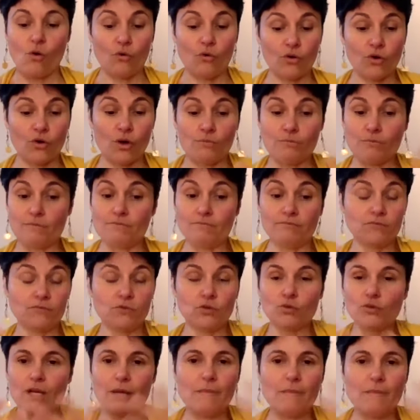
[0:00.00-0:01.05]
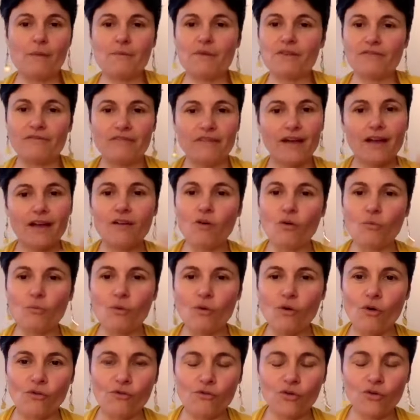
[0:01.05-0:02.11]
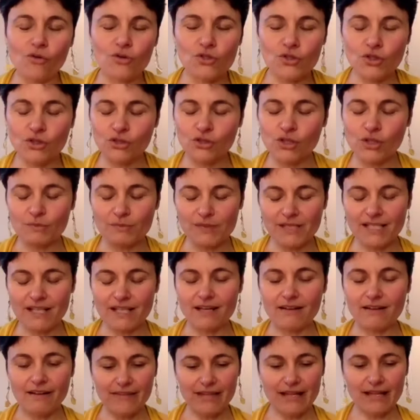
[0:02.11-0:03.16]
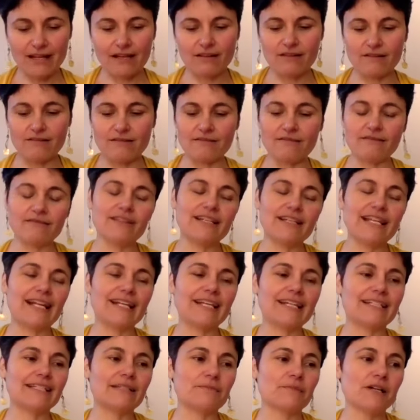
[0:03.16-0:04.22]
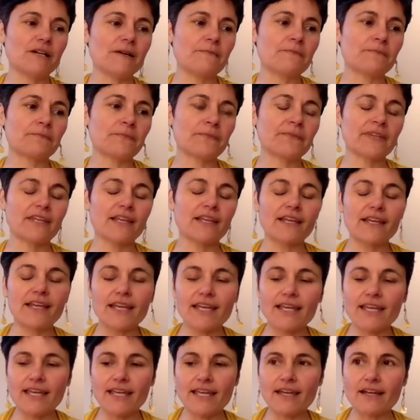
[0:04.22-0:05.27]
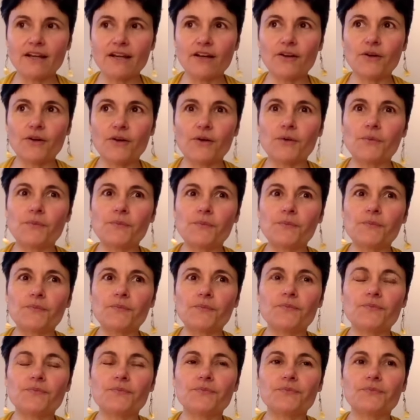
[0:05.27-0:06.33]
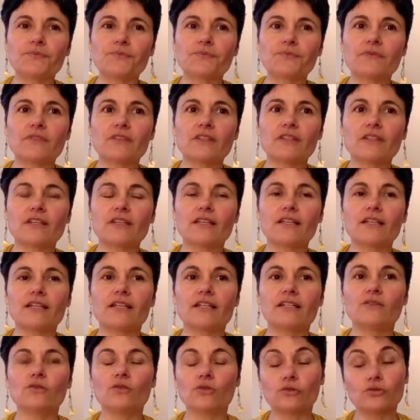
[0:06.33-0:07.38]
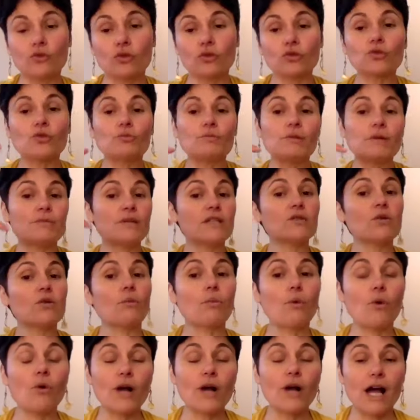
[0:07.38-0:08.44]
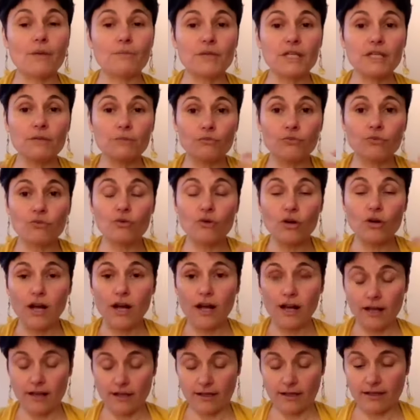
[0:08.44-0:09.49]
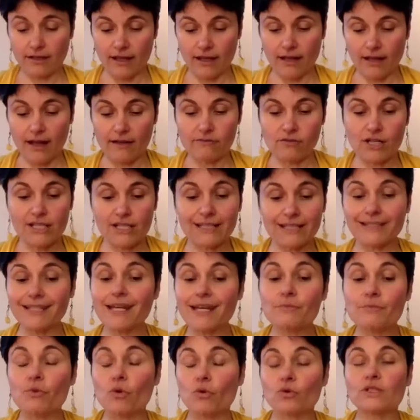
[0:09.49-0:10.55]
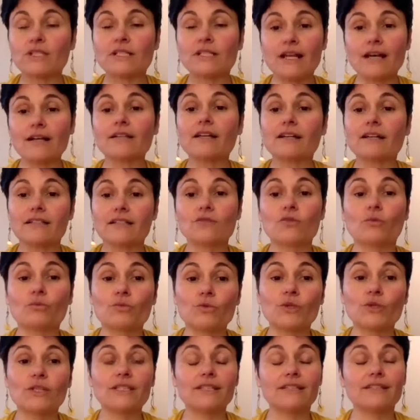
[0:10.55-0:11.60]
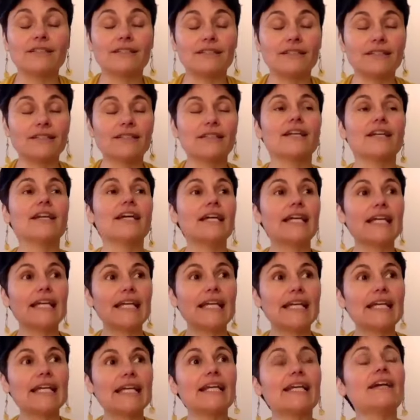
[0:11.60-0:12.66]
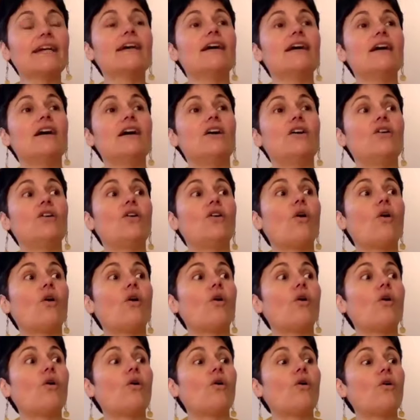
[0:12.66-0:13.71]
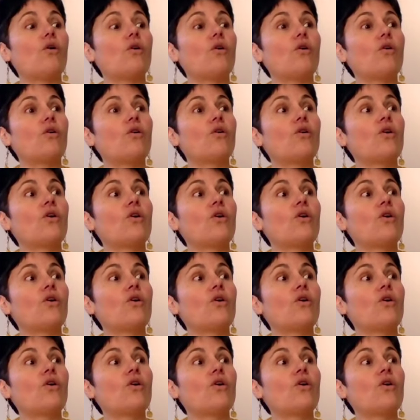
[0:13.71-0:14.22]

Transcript: comme tous les mammifères, on, fonctionne comme ça avec l'allaitement. Et euh, donc nos bébés sont programmés pour avoir cette réponse-là quand ils ont besoin de téter. Et on,